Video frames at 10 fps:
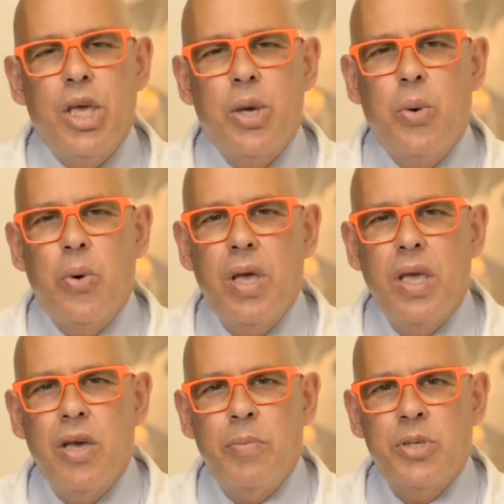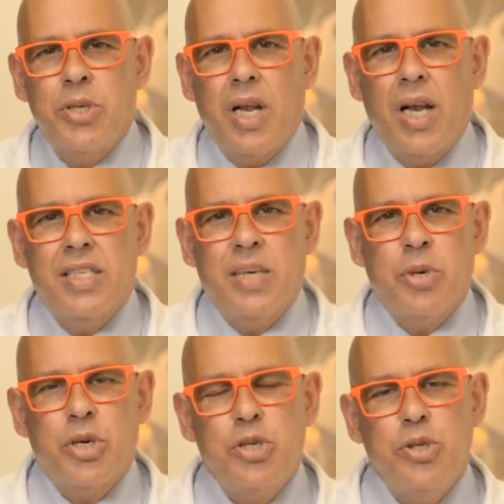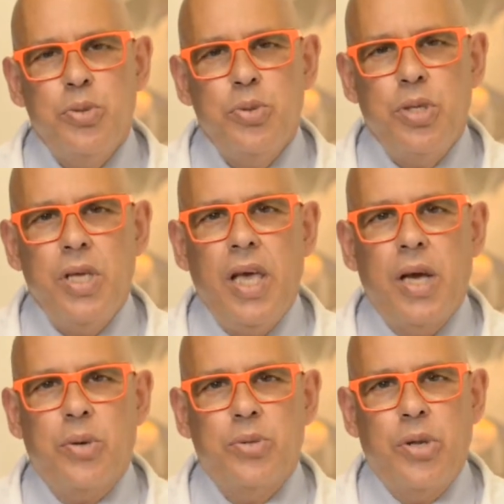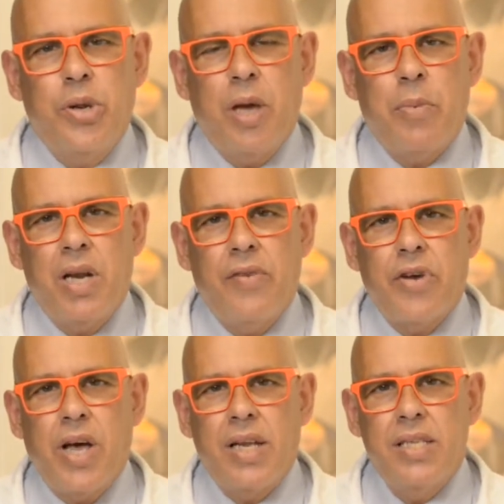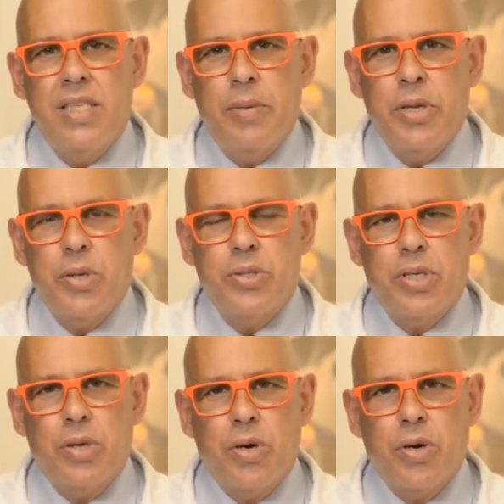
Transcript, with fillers: in cui io e mia sorella siamo cresciuti e continuiamo a lavorare insieme ai nostri